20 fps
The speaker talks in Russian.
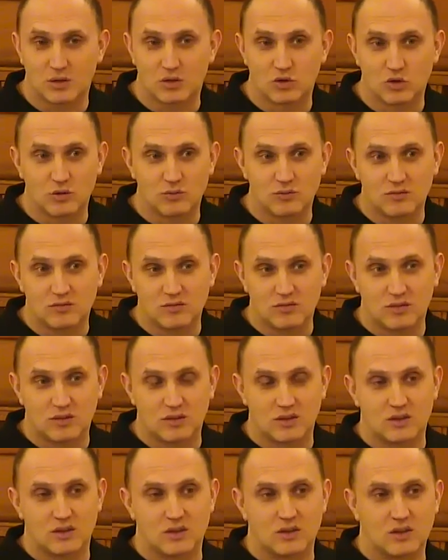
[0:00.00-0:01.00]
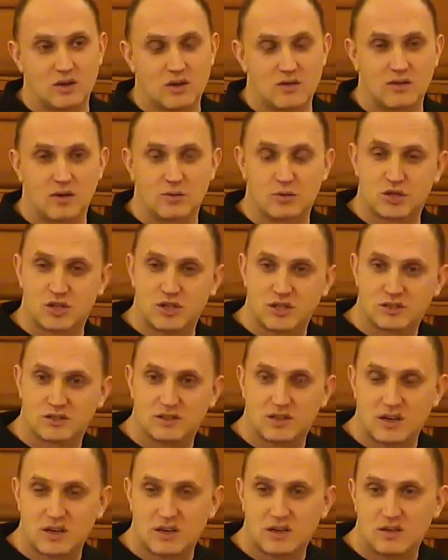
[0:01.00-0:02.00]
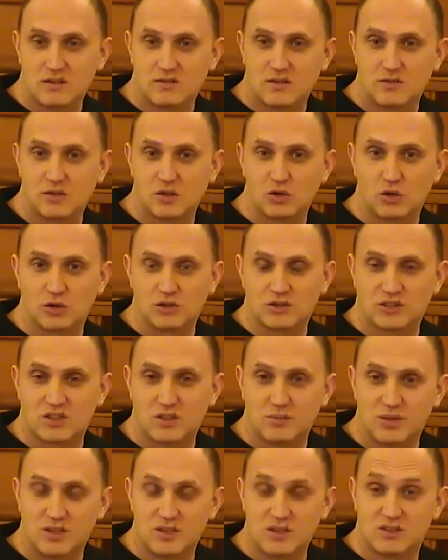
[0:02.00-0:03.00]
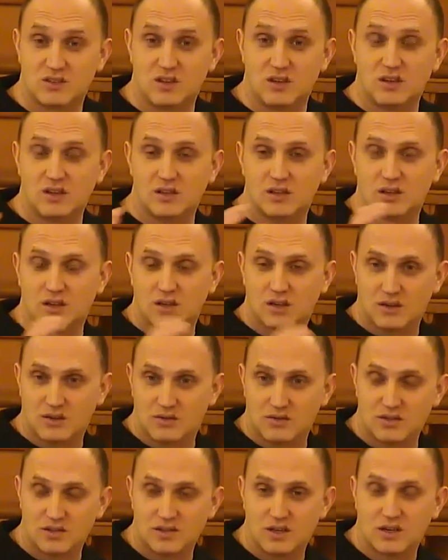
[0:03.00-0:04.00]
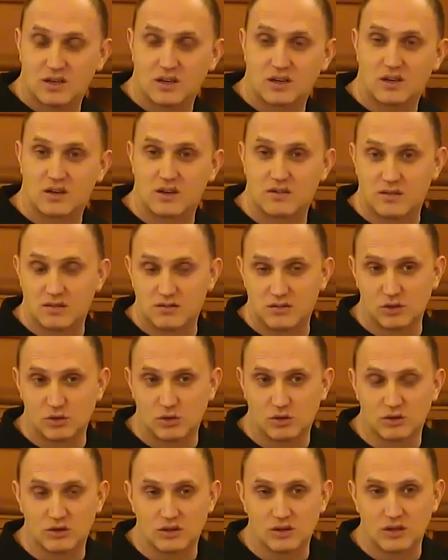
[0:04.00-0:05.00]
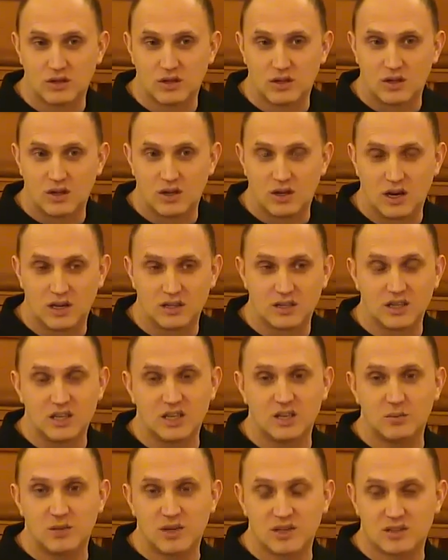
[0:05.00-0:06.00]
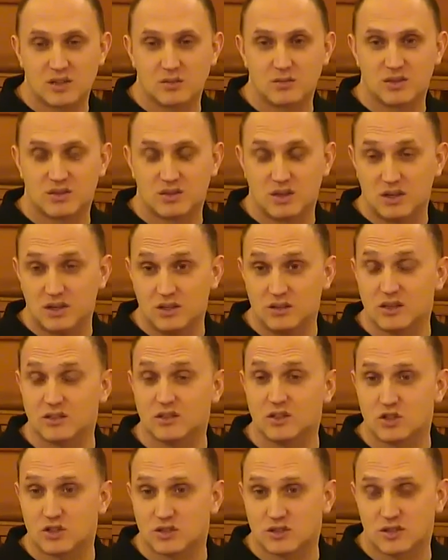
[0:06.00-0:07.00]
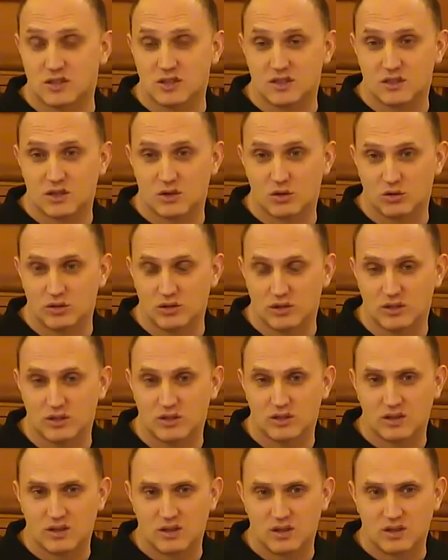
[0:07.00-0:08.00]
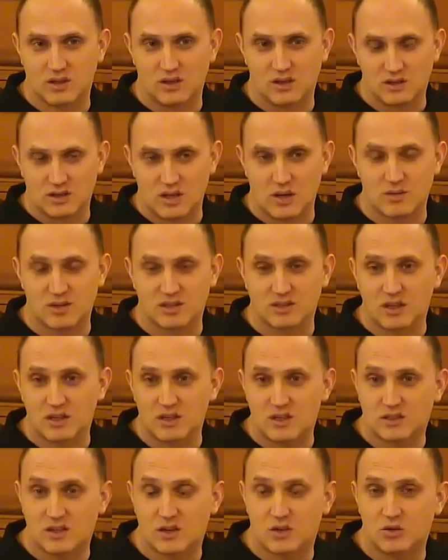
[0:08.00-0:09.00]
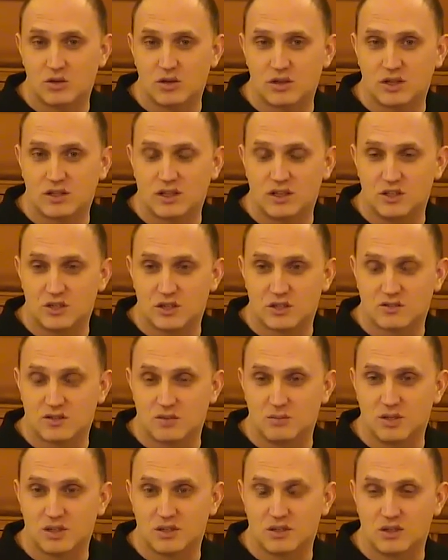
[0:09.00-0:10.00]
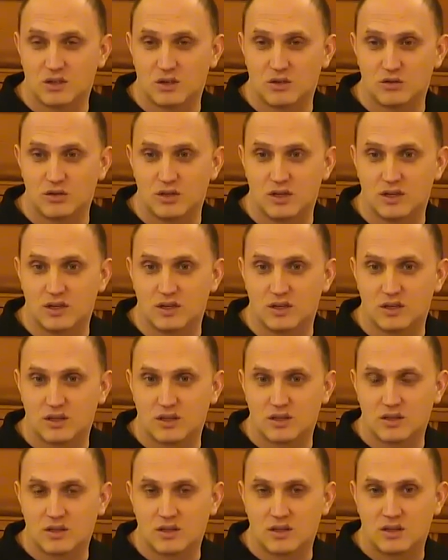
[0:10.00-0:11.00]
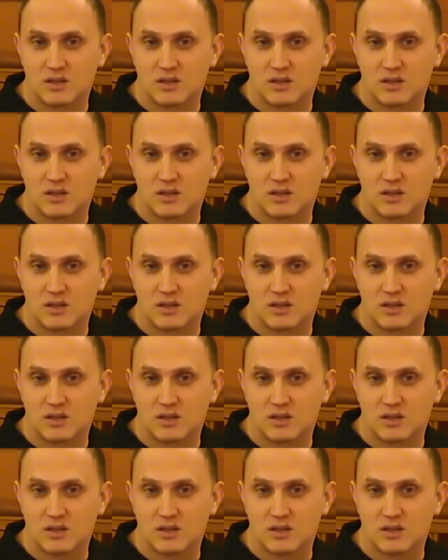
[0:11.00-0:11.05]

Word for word: А потом вообще царь Вавилонский переселил их всех в Вавилон, а на их место поселил языческие народы. Там осталось какое-то количество бедных людей.